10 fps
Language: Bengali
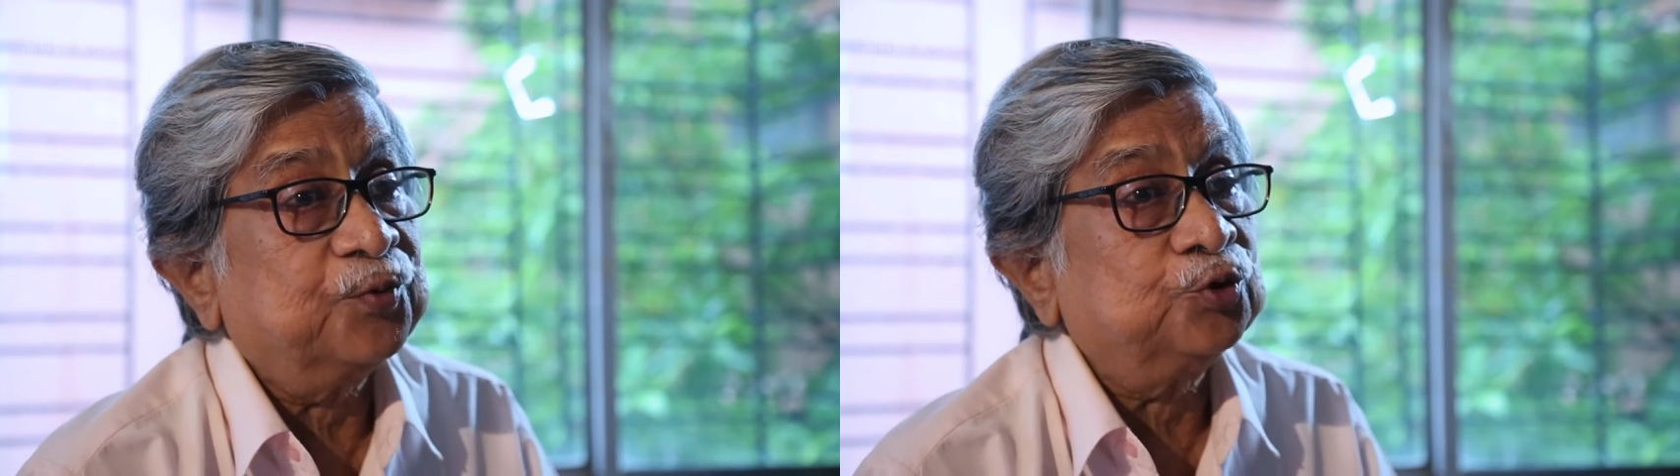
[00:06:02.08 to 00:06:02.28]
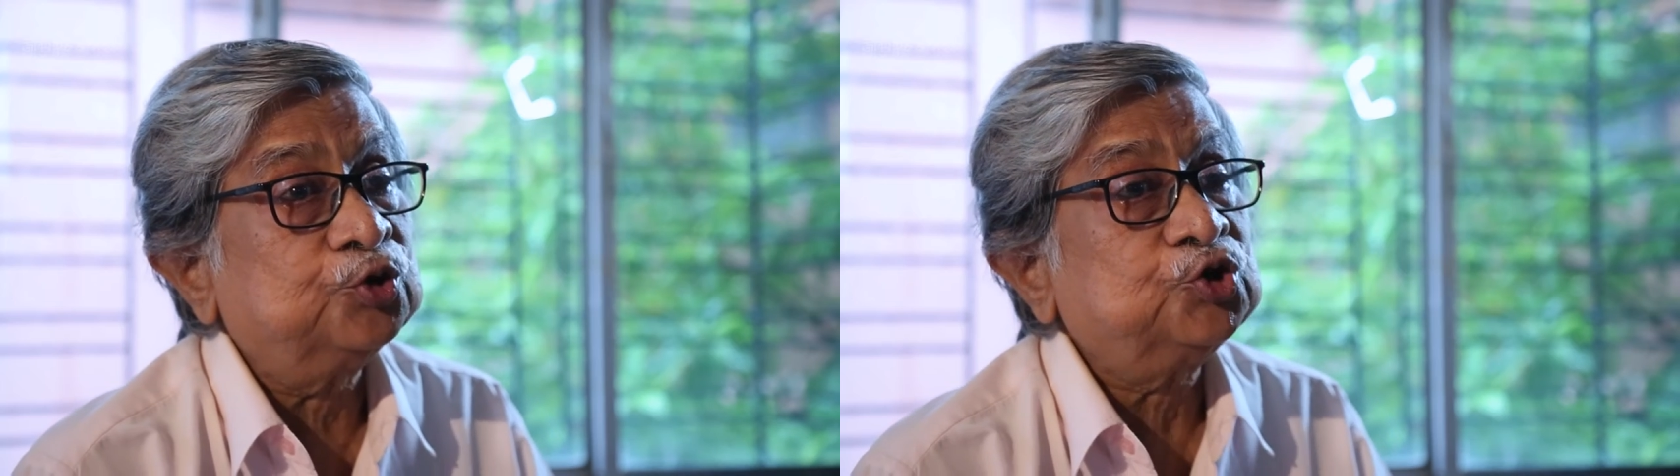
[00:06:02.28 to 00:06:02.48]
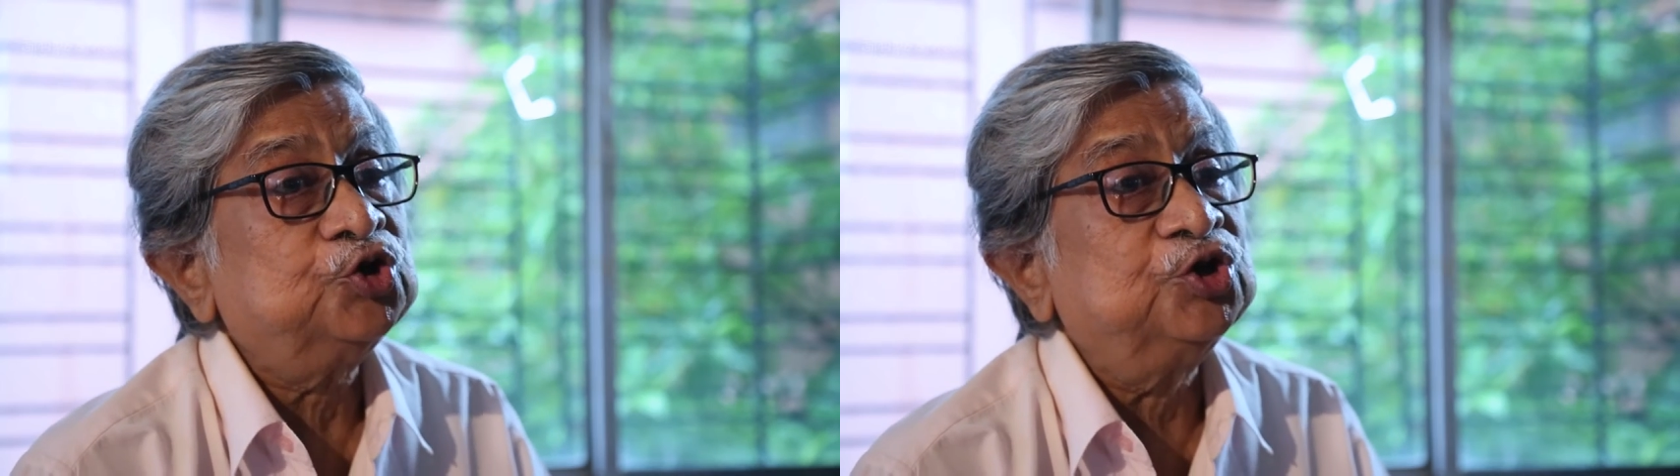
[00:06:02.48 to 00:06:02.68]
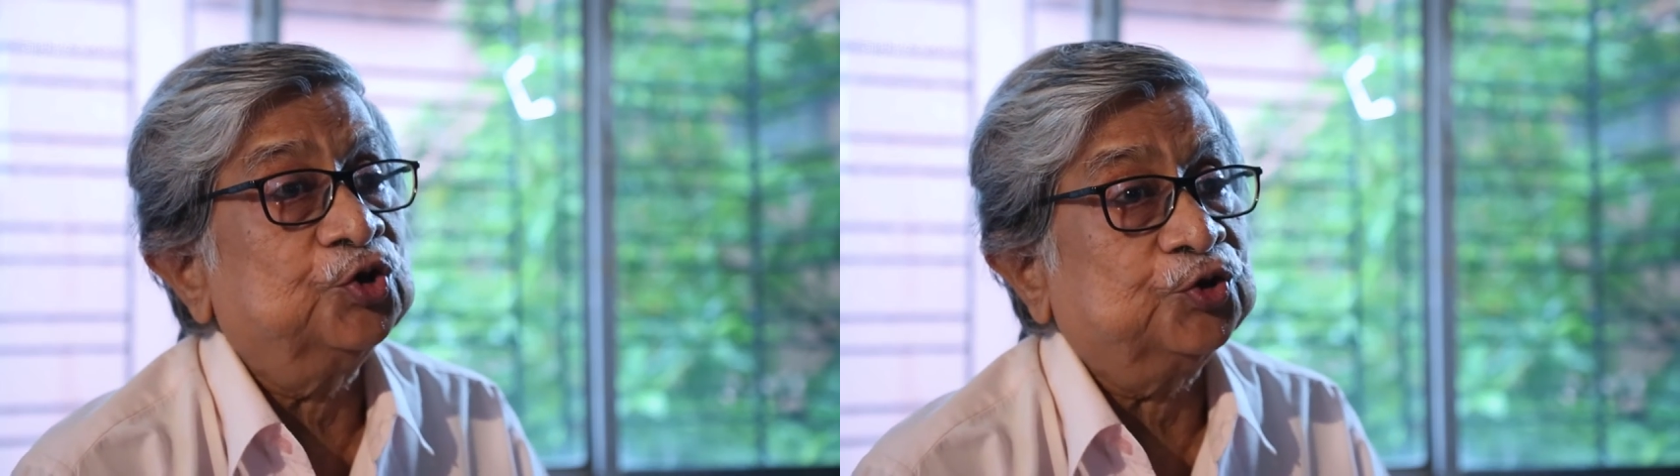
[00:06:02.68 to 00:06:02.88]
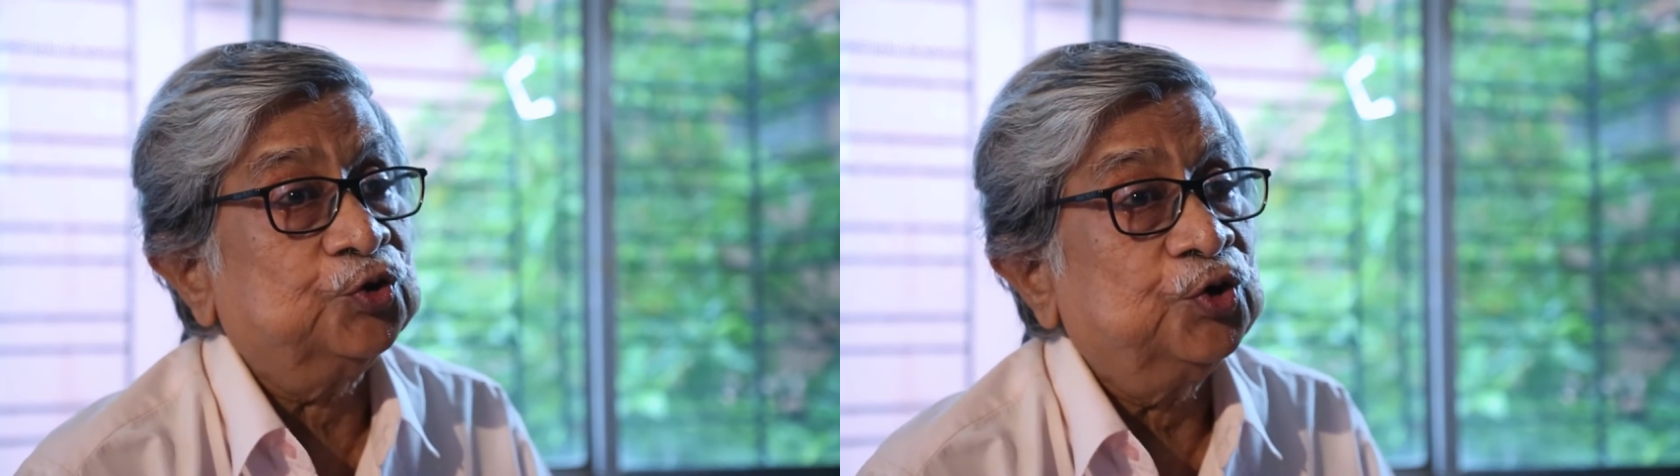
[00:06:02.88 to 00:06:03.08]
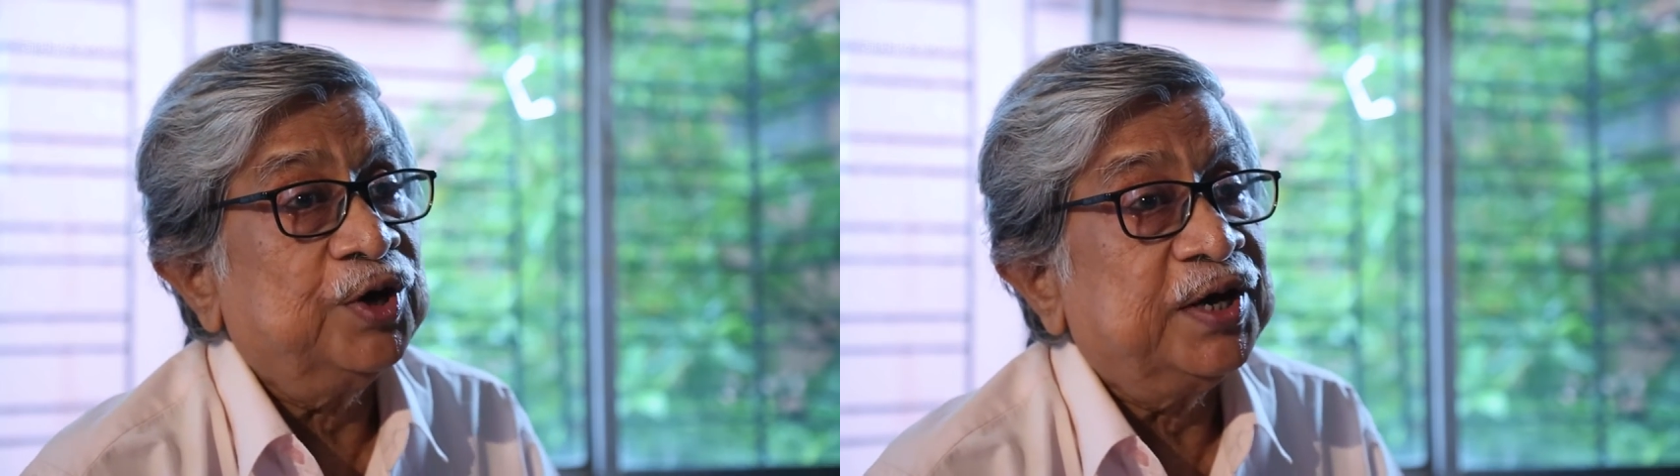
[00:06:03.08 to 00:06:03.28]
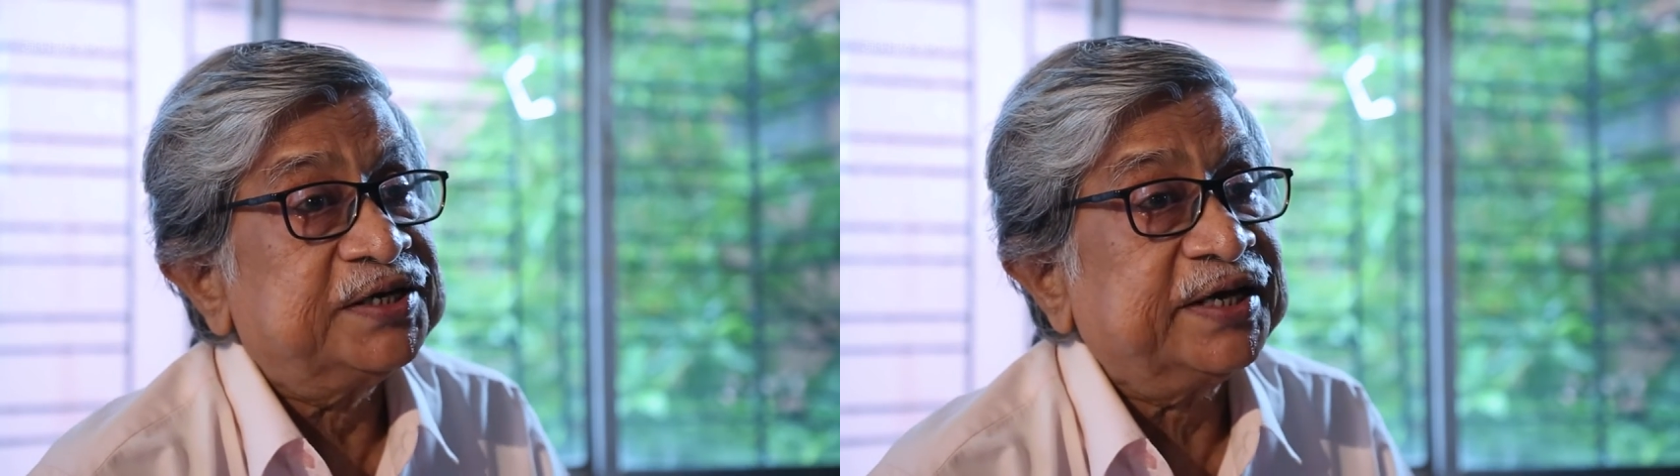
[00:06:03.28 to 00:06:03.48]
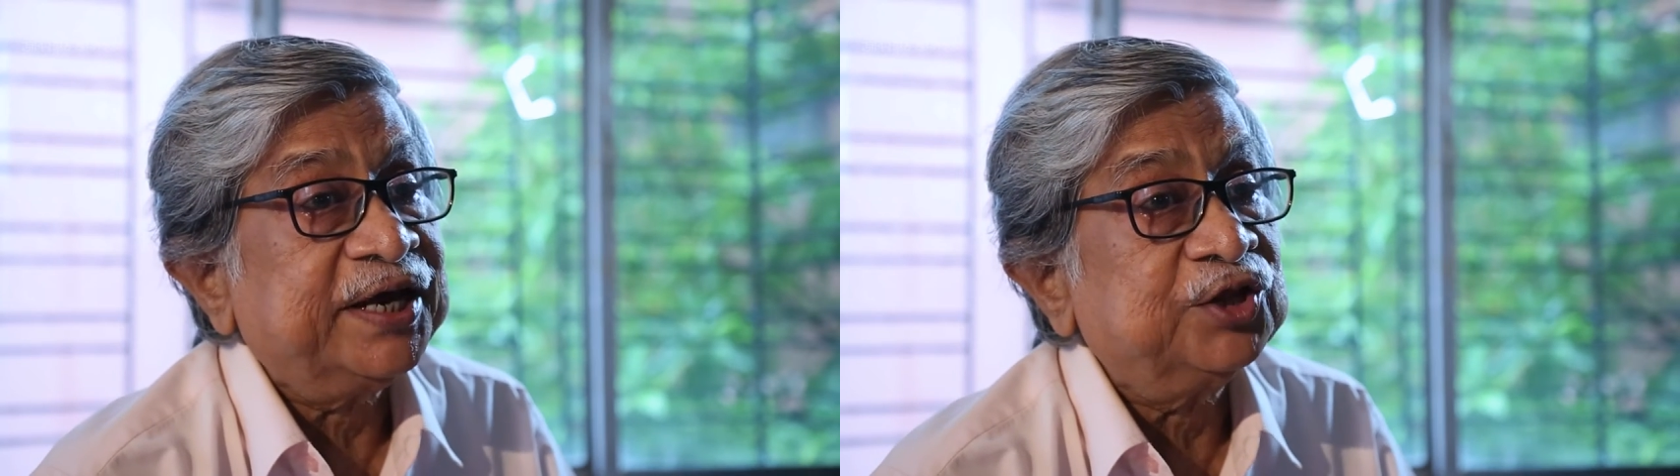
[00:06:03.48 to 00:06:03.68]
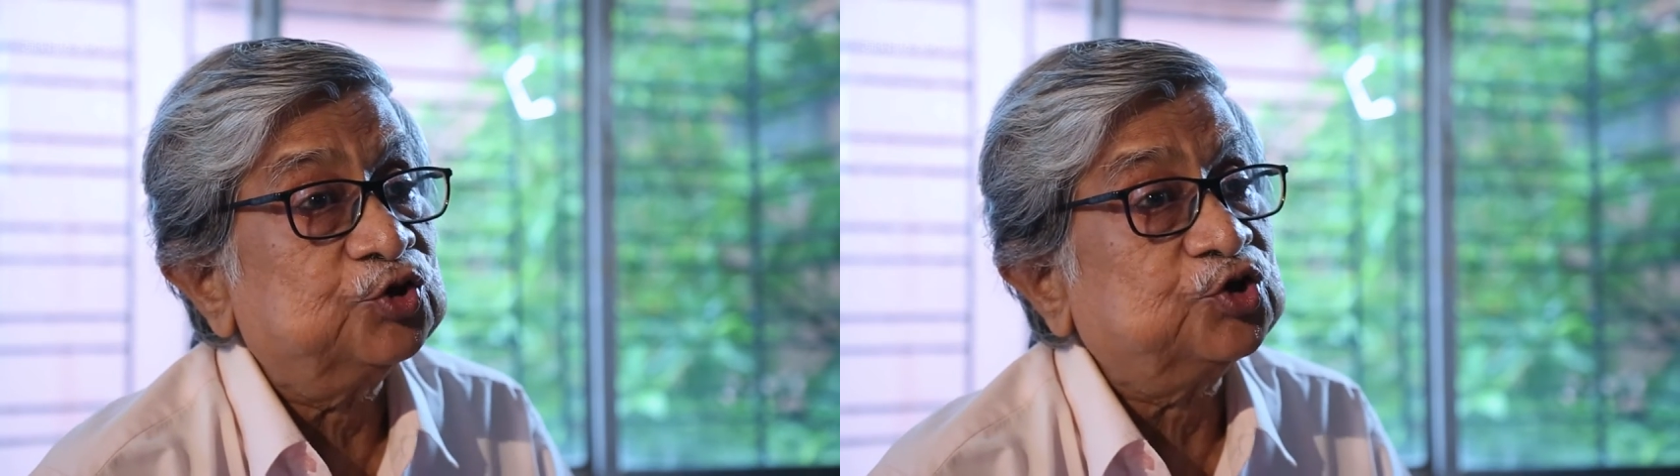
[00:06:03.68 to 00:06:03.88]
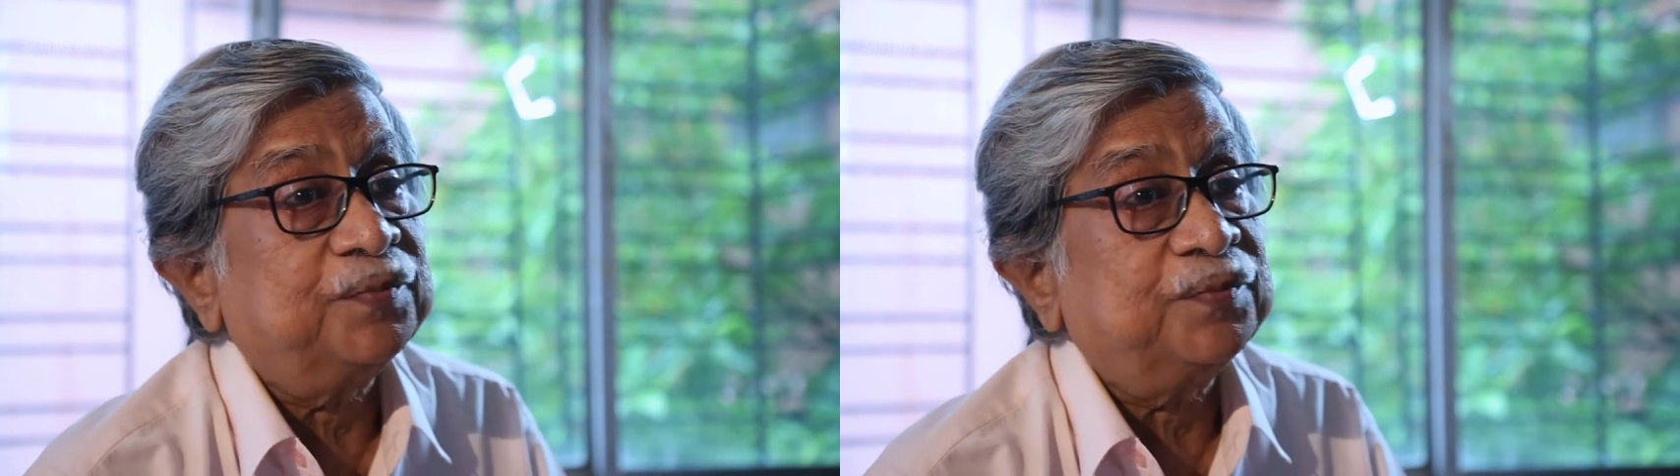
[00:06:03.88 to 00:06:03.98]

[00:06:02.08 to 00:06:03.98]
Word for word: প্রদর্শনী হতো সেখানে তো